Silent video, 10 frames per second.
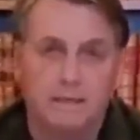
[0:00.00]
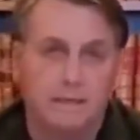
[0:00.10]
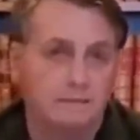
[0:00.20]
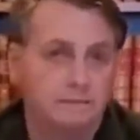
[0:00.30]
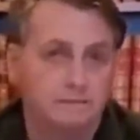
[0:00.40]

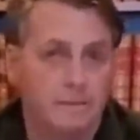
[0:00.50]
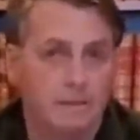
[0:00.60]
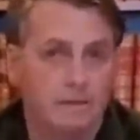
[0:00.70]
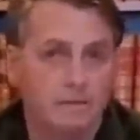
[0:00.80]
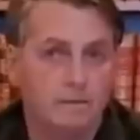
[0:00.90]
É,
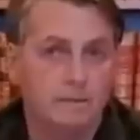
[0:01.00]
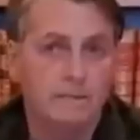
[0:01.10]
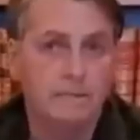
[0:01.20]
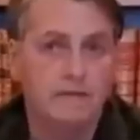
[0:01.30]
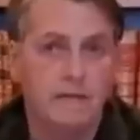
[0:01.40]

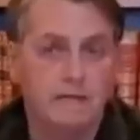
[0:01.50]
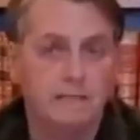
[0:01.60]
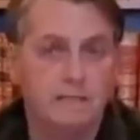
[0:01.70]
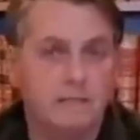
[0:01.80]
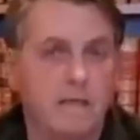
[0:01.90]
que, que é
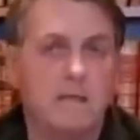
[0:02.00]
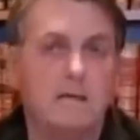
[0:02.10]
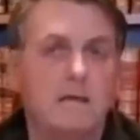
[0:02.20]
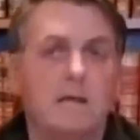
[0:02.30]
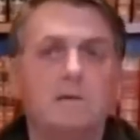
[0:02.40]
que
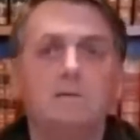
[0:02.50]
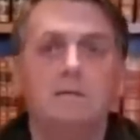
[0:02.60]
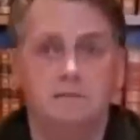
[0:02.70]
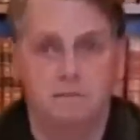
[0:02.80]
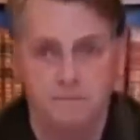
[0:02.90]
querem ganhar com
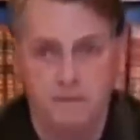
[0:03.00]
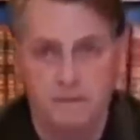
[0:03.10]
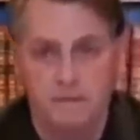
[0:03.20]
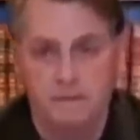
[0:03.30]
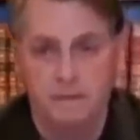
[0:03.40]
isso?
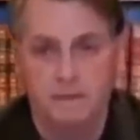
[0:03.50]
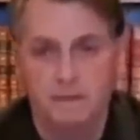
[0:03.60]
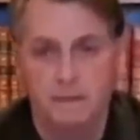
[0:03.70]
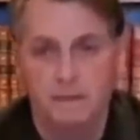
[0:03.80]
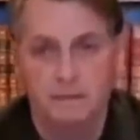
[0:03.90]

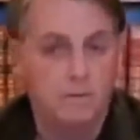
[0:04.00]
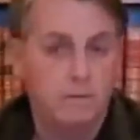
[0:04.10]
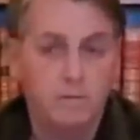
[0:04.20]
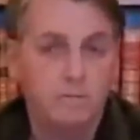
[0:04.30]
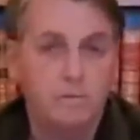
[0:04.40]
Tá? Tem
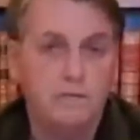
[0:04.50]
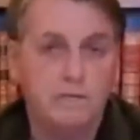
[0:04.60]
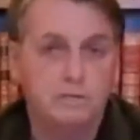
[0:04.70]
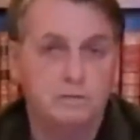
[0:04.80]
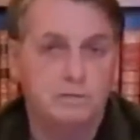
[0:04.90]
o ganho
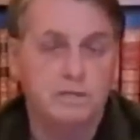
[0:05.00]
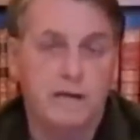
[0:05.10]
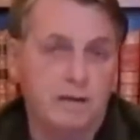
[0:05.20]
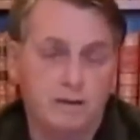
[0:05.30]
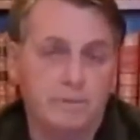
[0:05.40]
político dos
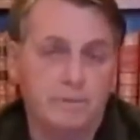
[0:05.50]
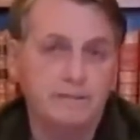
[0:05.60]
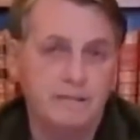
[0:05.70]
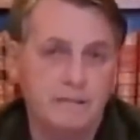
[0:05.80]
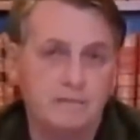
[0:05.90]
caras, só
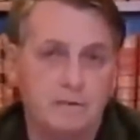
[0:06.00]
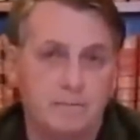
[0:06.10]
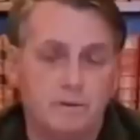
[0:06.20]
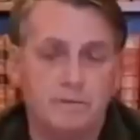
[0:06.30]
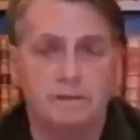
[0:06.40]
pode ser isso,
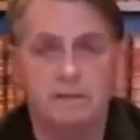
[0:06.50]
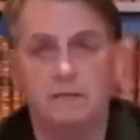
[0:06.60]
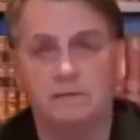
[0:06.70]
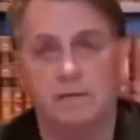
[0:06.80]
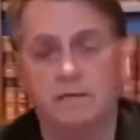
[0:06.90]

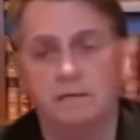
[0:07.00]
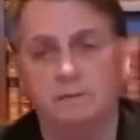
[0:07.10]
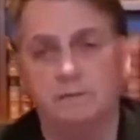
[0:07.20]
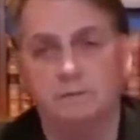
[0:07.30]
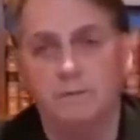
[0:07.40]
aproveitando aí
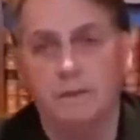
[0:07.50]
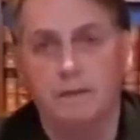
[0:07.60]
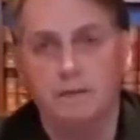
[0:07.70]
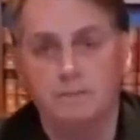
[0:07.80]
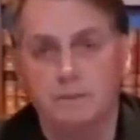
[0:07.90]
o,
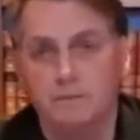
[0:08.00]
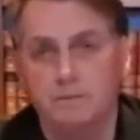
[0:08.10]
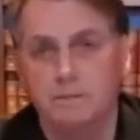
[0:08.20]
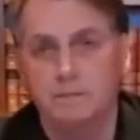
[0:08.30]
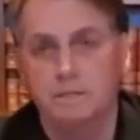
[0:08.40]
as
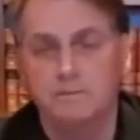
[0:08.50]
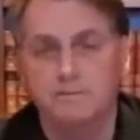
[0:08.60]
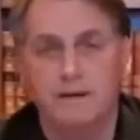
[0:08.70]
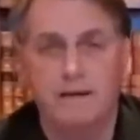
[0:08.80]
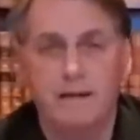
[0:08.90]
pessoas que, que
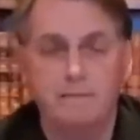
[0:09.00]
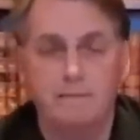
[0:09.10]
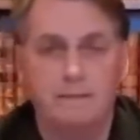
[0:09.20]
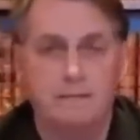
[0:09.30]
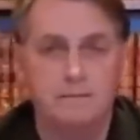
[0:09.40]
falecem
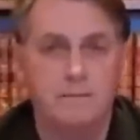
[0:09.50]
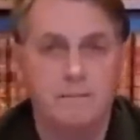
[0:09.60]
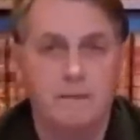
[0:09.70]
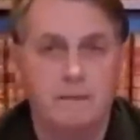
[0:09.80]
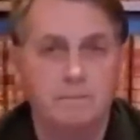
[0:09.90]
para ter um,
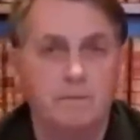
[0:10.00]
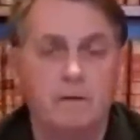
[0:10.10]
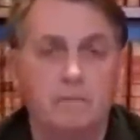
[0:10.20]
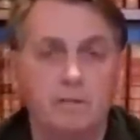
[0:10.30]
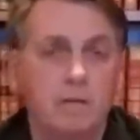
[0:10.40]
um
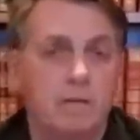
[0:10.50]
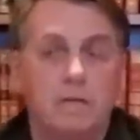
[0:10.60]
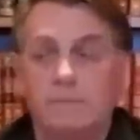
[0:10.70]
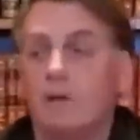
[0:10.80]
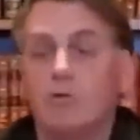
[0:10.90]
ganho político
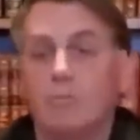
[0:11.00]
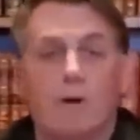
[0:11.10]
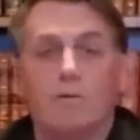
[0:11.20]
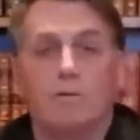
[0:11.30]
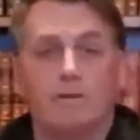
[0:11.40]
e para
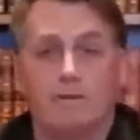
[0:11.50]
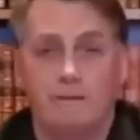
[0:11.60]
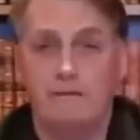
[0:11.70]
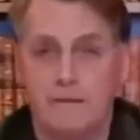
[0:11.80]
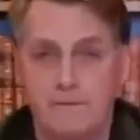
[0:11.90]
culpar o governo
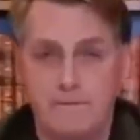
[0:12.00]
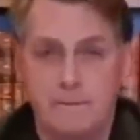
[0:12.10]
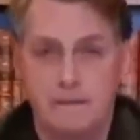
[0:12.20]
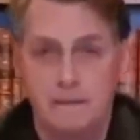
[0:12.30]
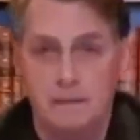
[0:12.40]

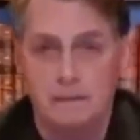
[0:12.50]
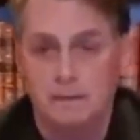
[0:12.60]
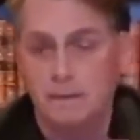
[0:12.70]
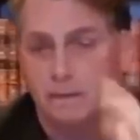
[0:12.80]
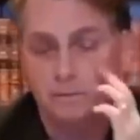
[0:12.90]
federal.
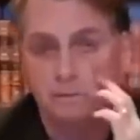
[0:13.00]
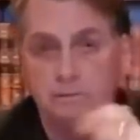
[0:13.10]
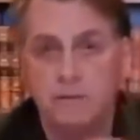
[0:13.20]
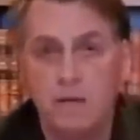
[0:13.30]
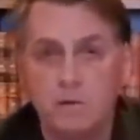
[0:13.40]
Olha, não,
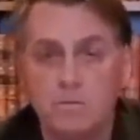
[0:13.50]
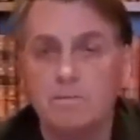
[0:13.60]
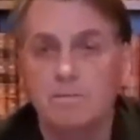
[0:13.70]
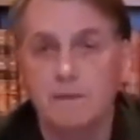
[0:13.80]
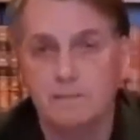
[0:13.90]
não tem como
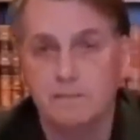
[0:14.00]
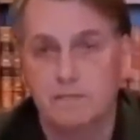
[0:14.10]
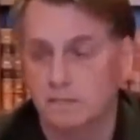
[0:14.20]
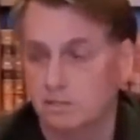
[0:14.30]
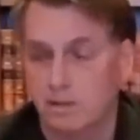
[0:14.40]

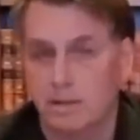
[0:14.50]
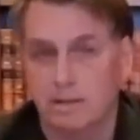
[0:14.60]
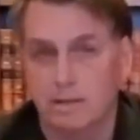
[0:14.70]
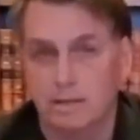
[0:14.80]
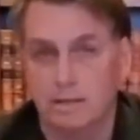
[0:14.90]
impedir essa
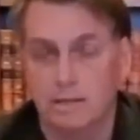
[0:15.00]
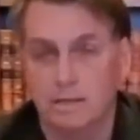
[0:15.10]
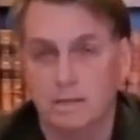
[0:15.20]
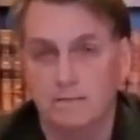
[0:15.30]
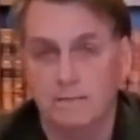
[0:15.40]
doença,
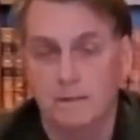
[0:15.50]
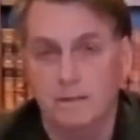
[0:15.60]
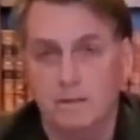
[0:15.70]
essa